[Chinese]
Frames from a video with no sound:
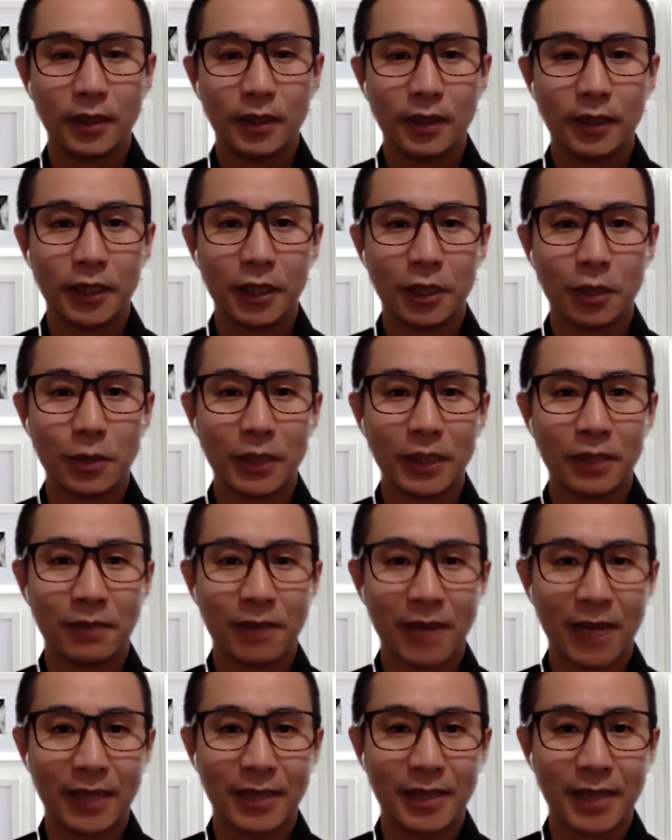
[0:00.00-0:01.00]
立陶宛的
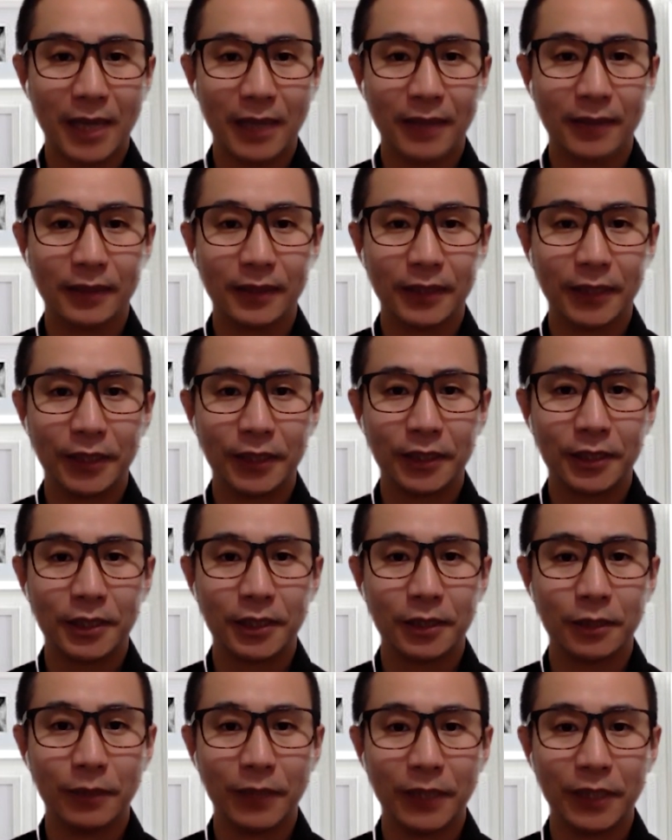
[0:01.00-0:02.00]
外长林
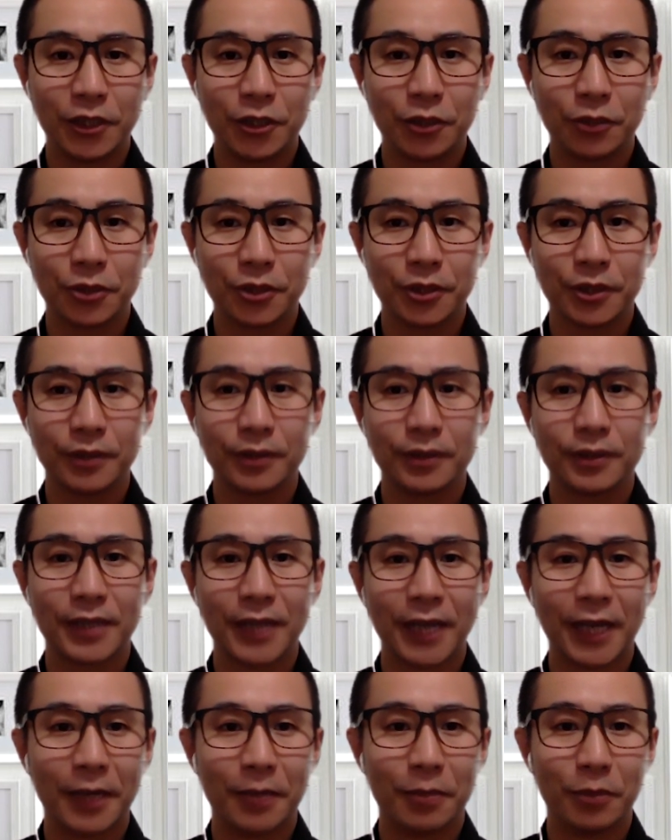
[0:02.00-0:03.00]
克维丘斯
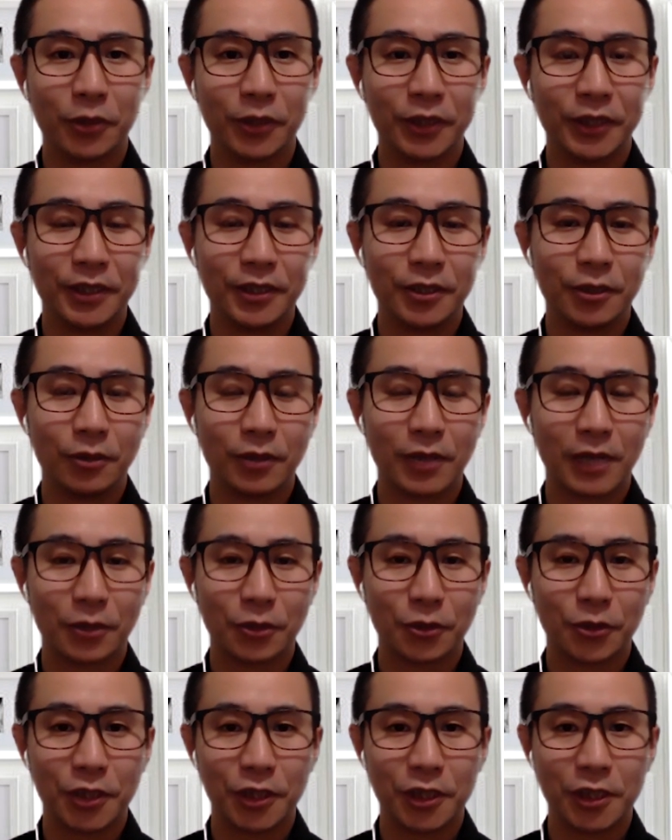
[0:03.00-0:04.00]
在柏林就告
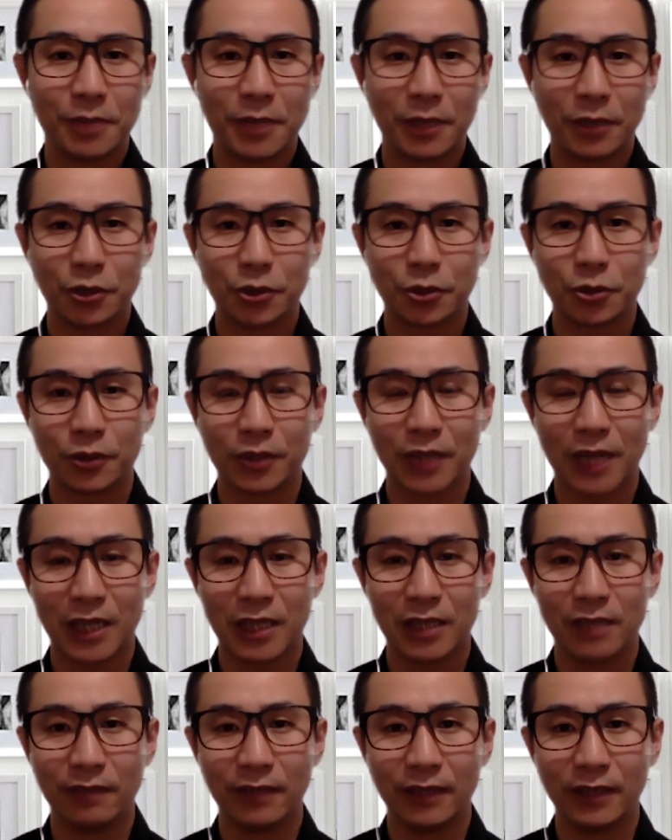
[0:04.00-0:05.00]
诉记者，表示说，他
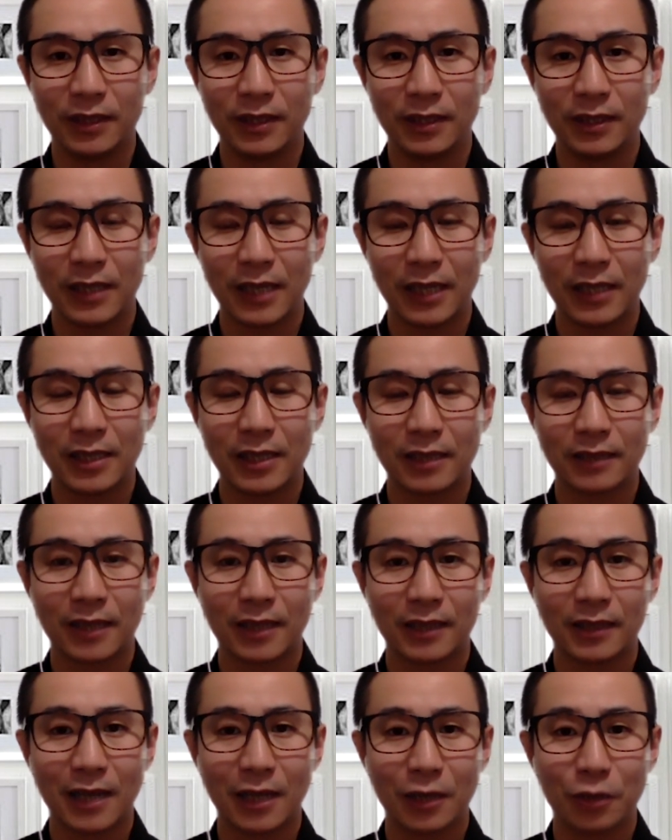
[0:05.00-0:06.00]
认为应该将
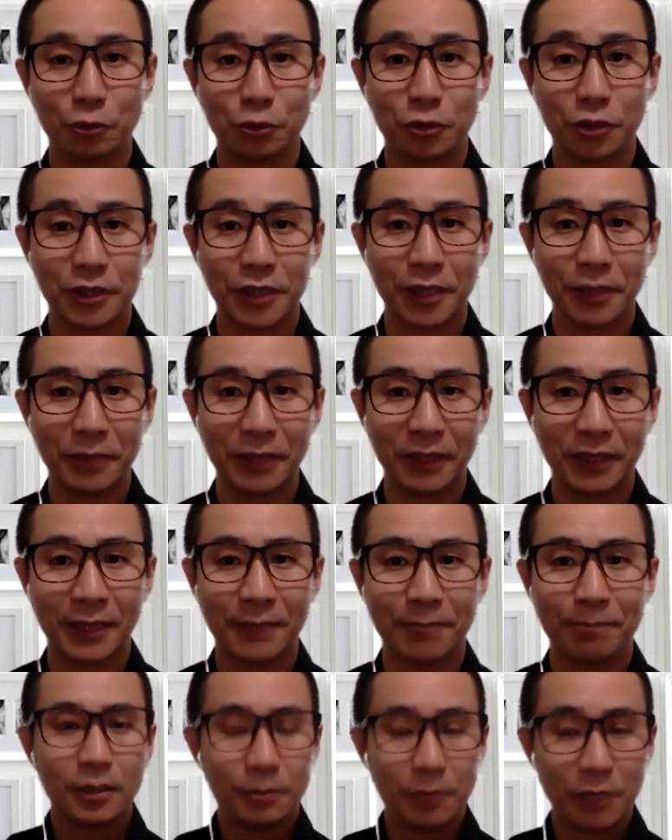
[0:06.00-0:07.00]
他纳入制裁名
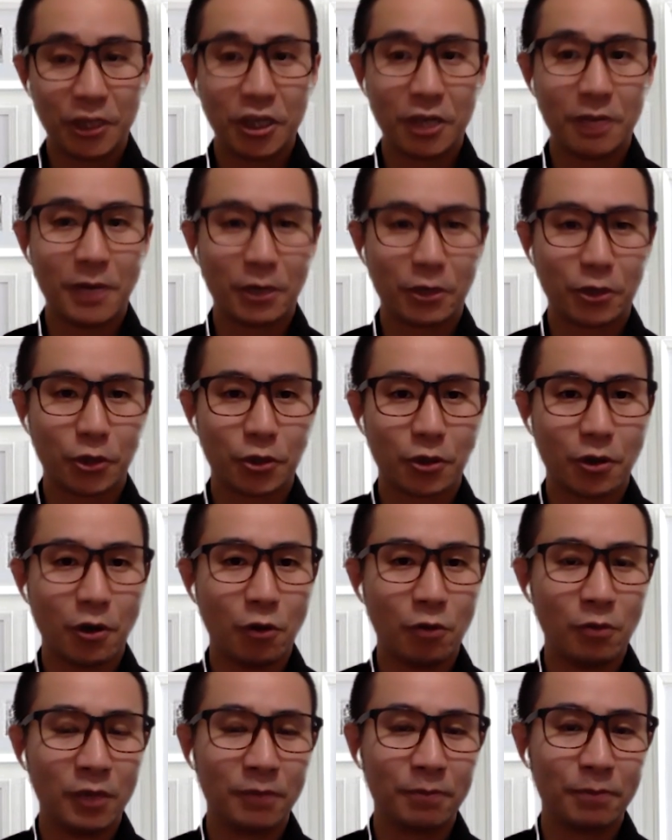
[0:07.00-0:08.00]
单，并且表示说，
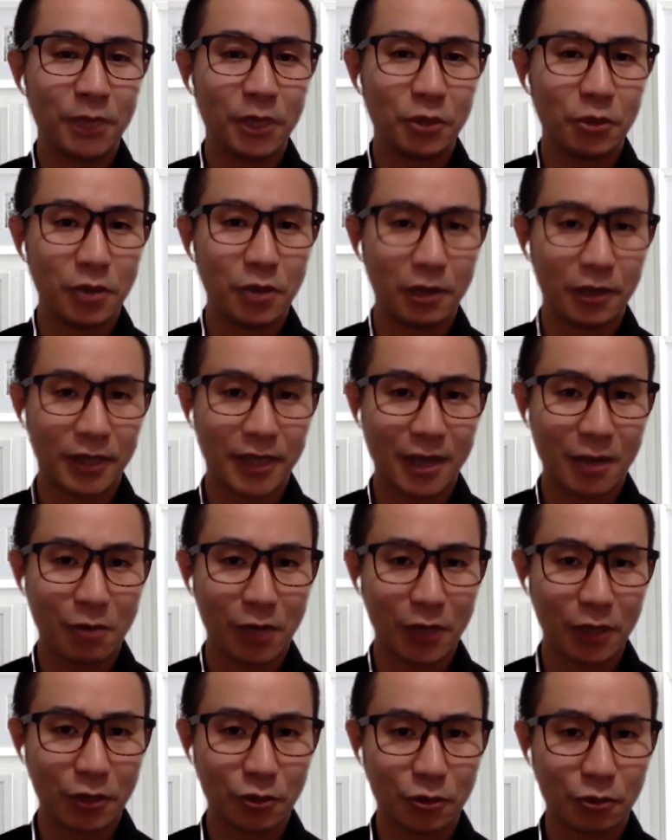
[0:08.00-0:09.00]
欧盟必须要加
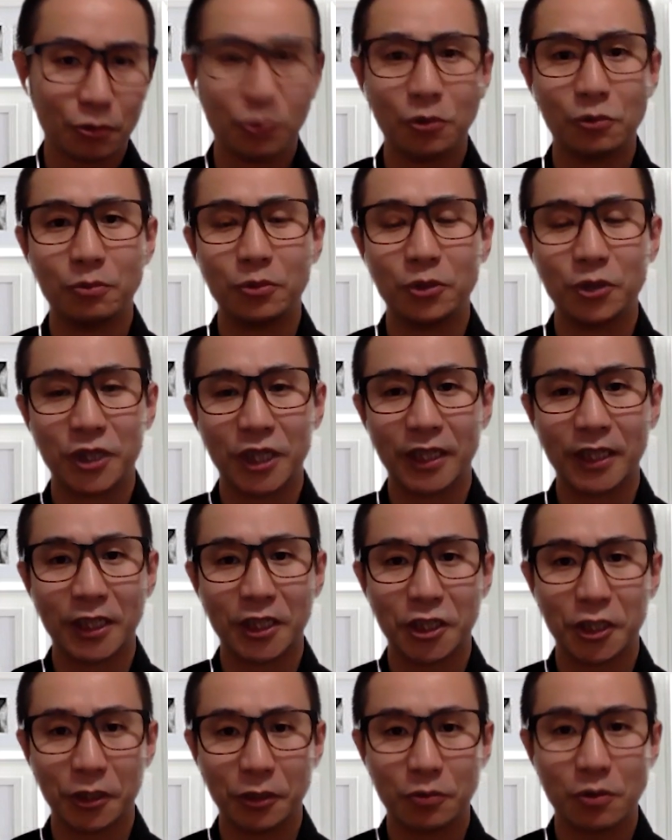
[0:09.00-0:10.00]
快速度。目前的
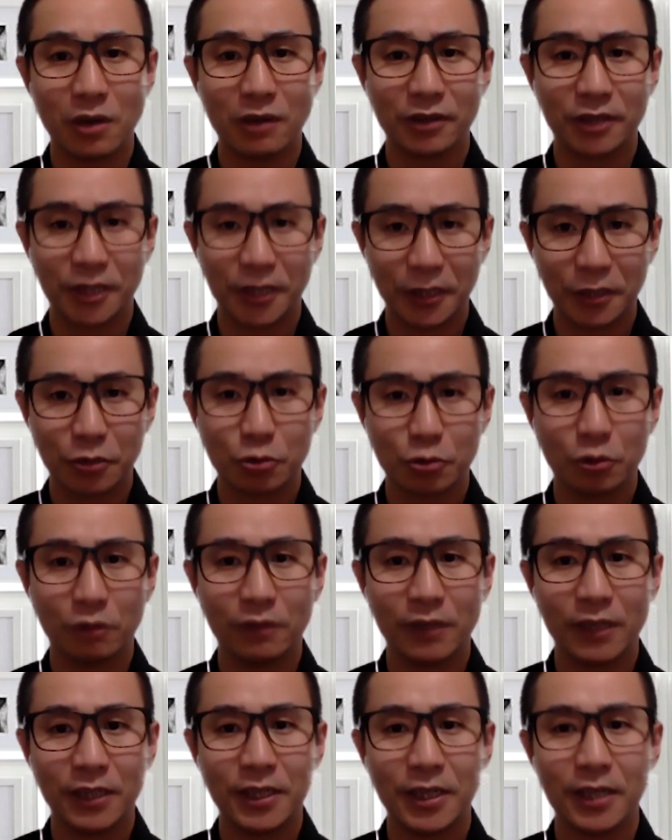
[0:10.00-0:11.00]
情况前所
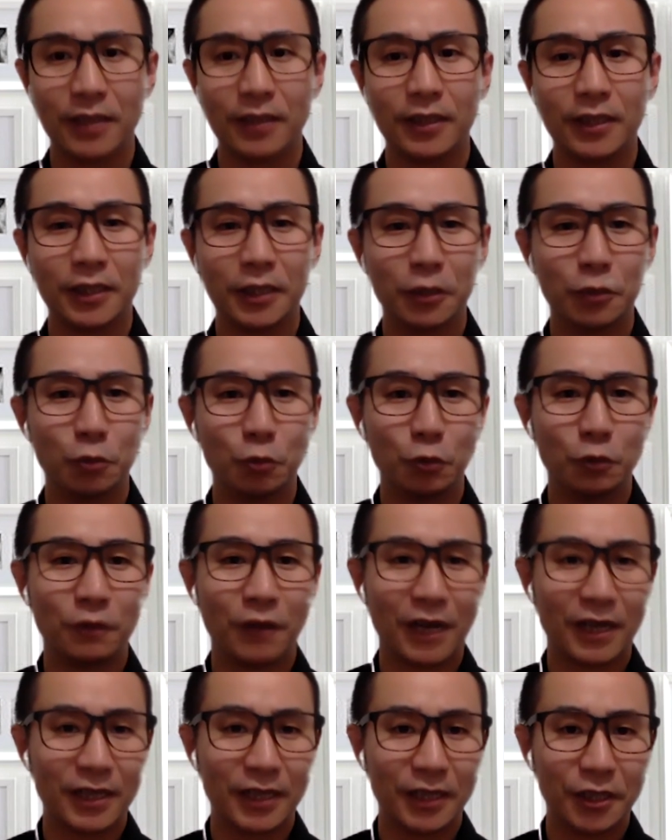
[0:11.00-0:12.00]
未见，令人无
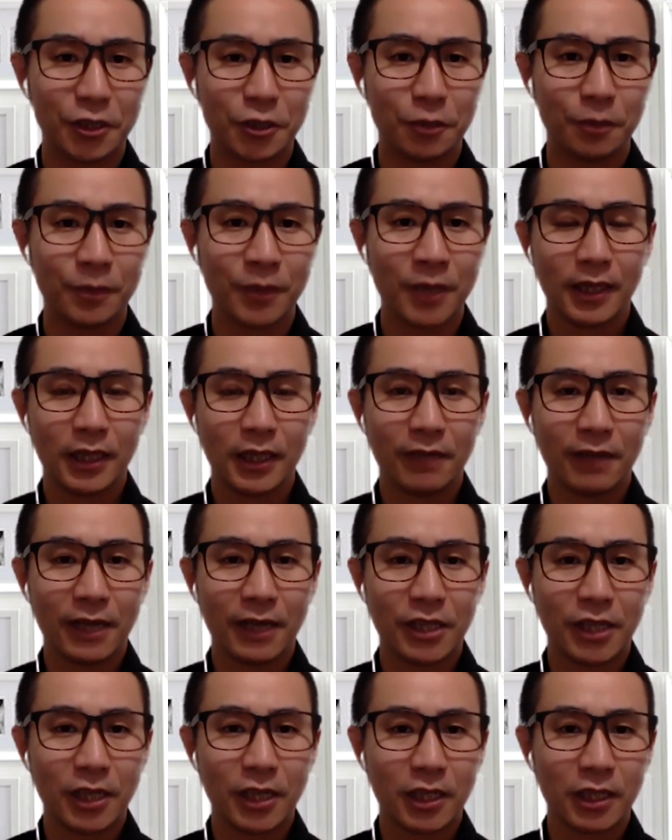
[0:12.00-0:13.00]
法忍受。另外，
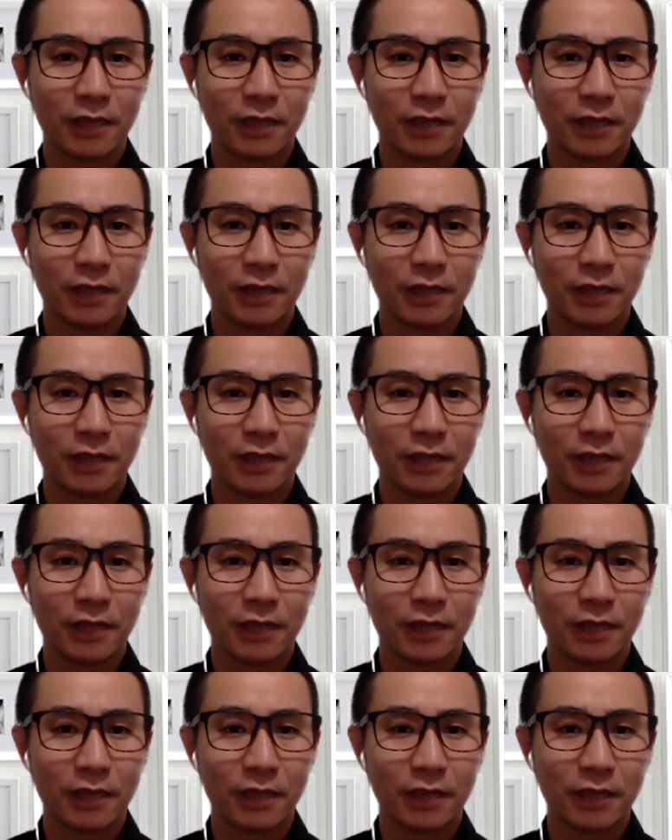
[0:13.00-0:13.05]
捷克